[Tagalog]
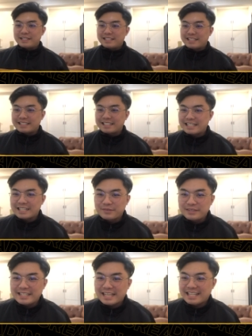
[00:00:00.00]
hindi natin
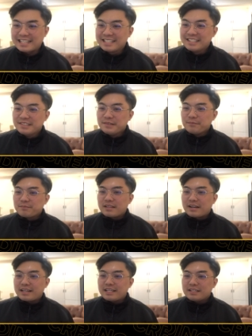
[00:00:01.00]
gagawin yan.
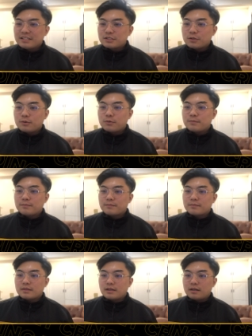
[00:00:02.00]
Okay, so
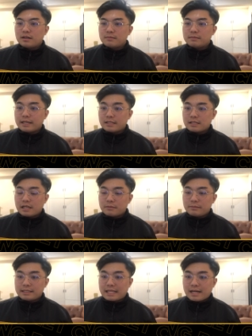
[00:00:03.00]
um, next I'll
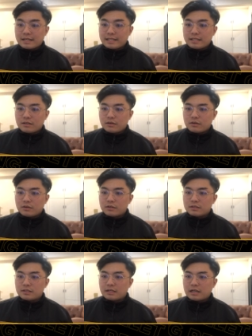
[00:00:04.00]
be tackling
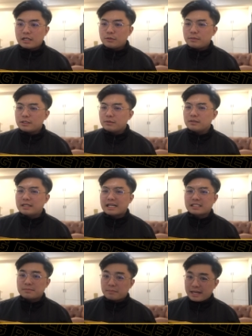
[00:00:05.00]
on ano ba tong
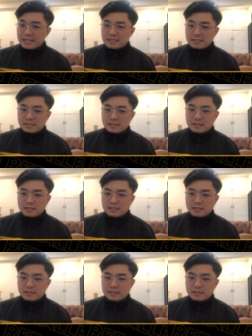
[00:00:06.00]
gas price?